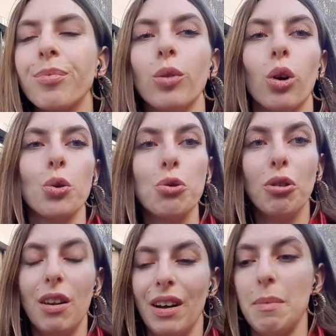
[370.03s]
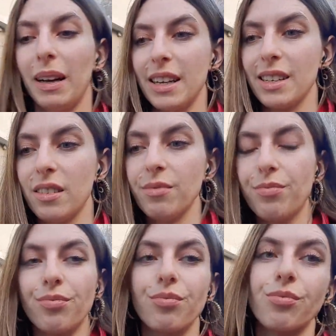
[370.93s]
ensuite je suis allée faire les magasins
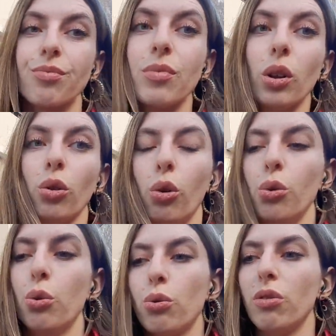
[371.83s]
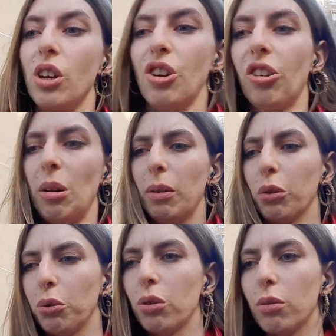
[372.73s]
dans Lyon et j'ai acheté plein de
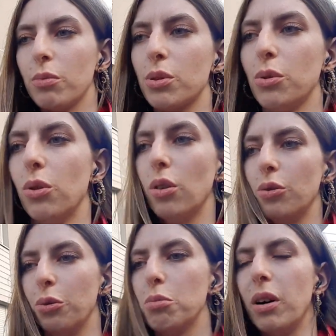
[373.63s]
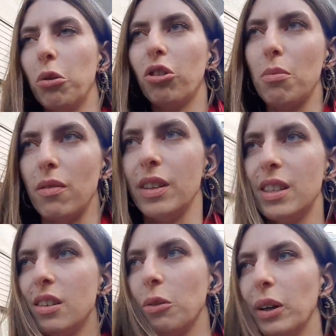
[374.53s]
trucs parce que du coup ma coach elle m'avait
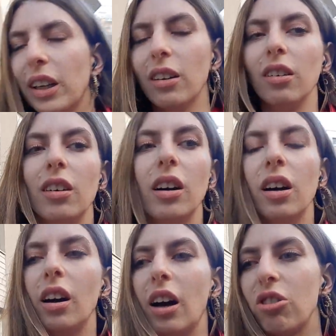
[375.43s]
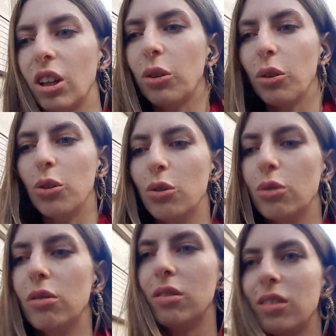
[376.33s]
dit ouais achète,
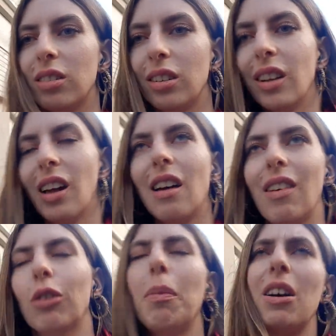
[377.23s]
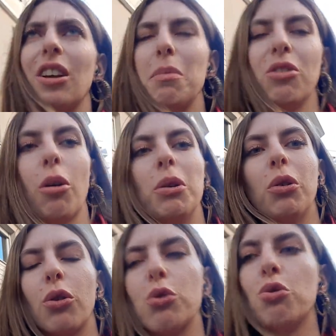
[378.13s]
enfin non pas achète mais genre mets-toi
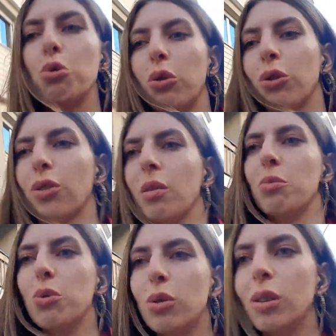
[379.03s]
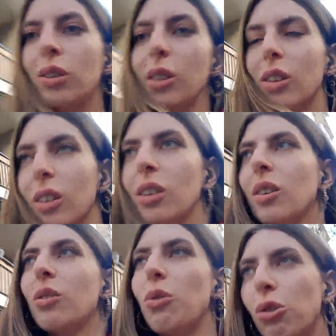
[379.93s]
dans, une, dans un mood
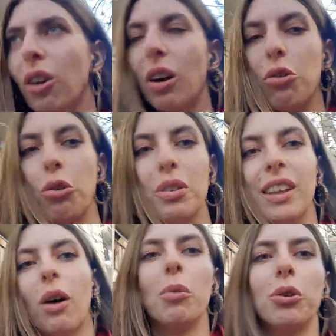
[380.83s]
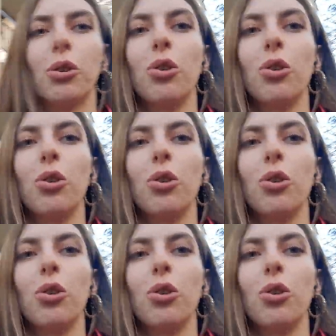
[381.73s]
où genre là aujourd'hui t'es en mode